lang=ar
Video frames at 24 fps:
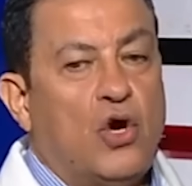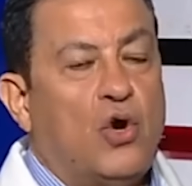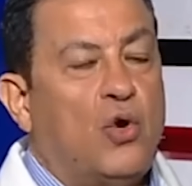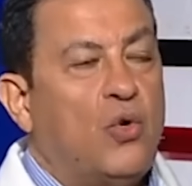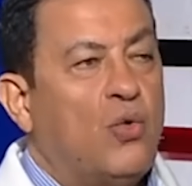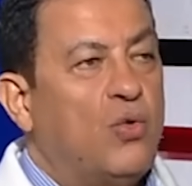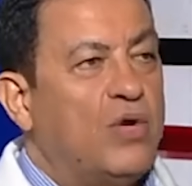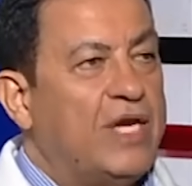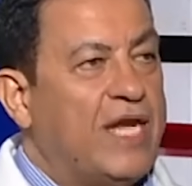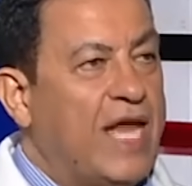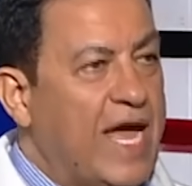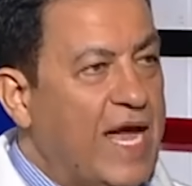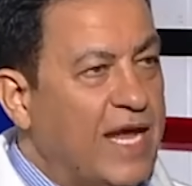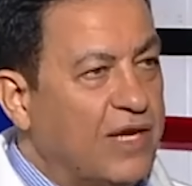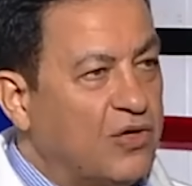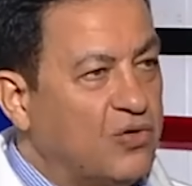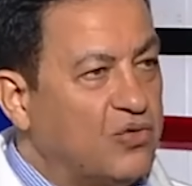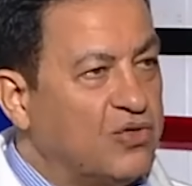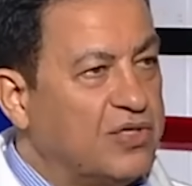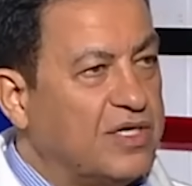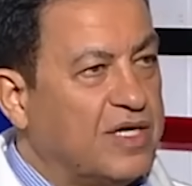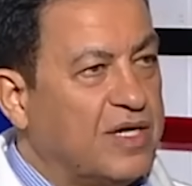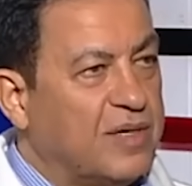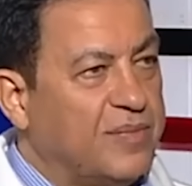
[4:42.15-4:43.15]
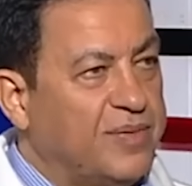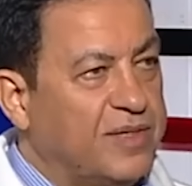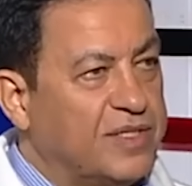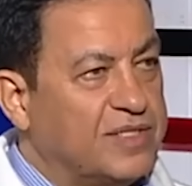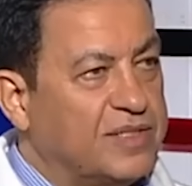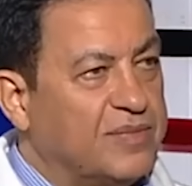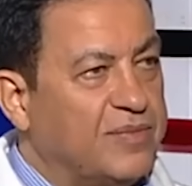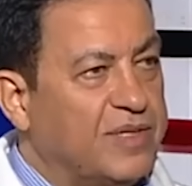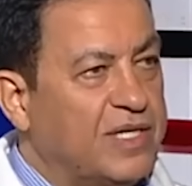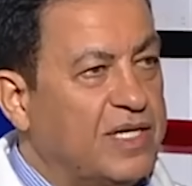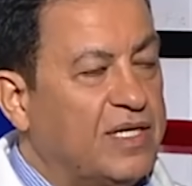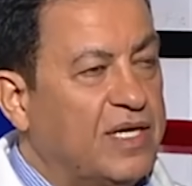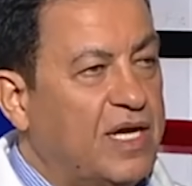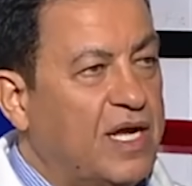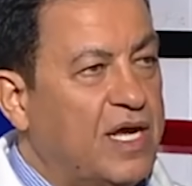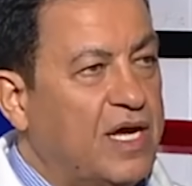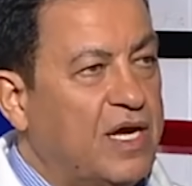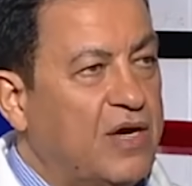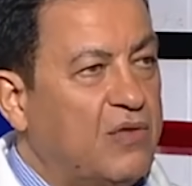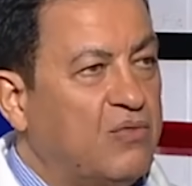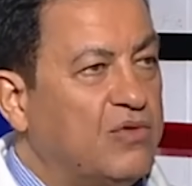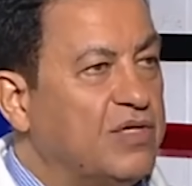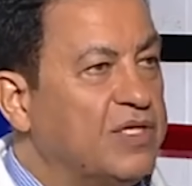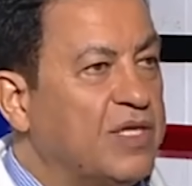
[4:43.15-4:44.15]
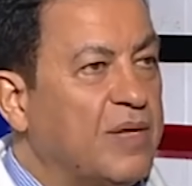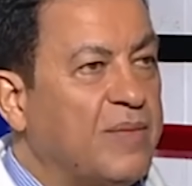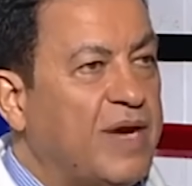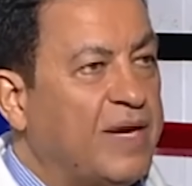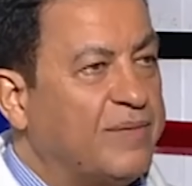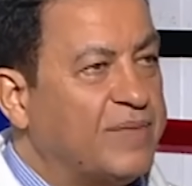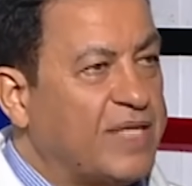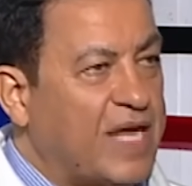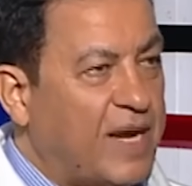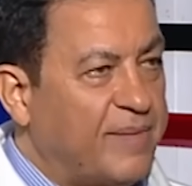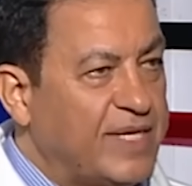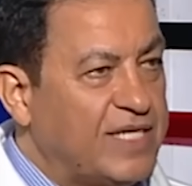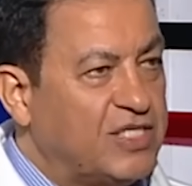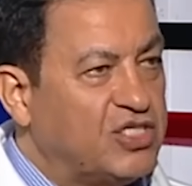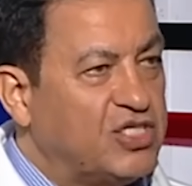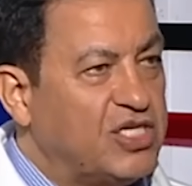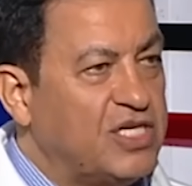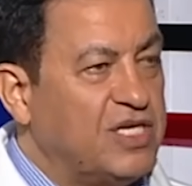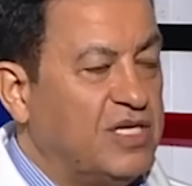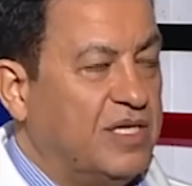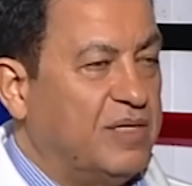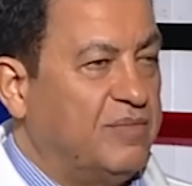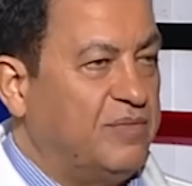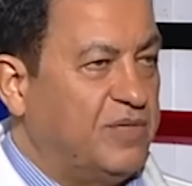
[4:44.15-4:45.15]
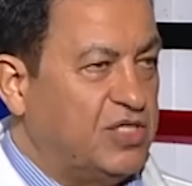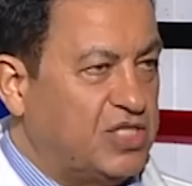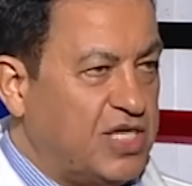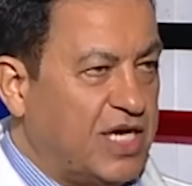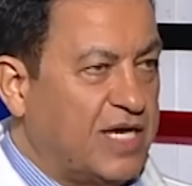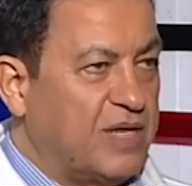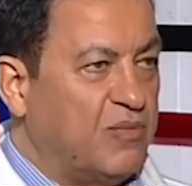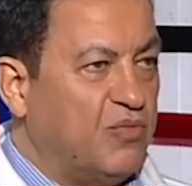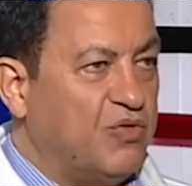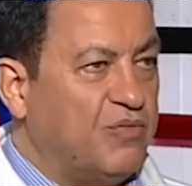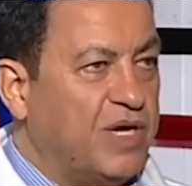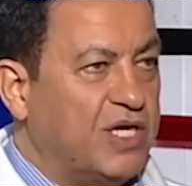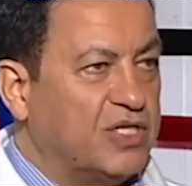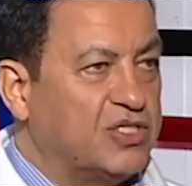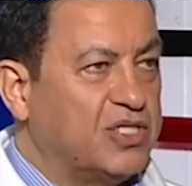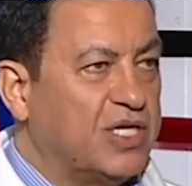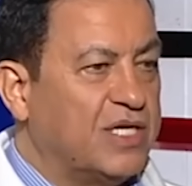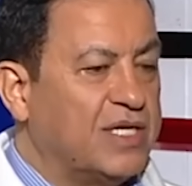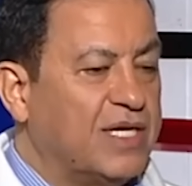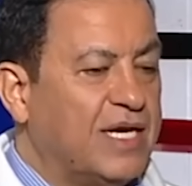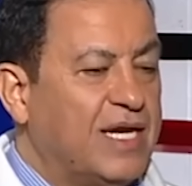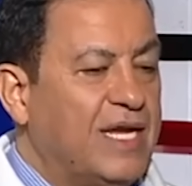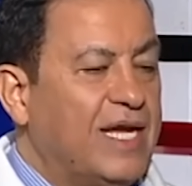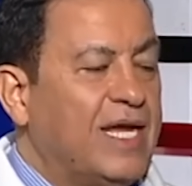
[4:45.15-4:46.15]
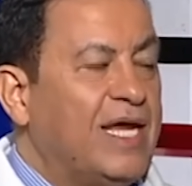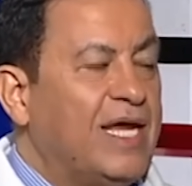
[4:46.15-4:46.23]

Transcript: والان يضرب حزب الله وانت ما عم تعمل شيء بشكل مباشر م.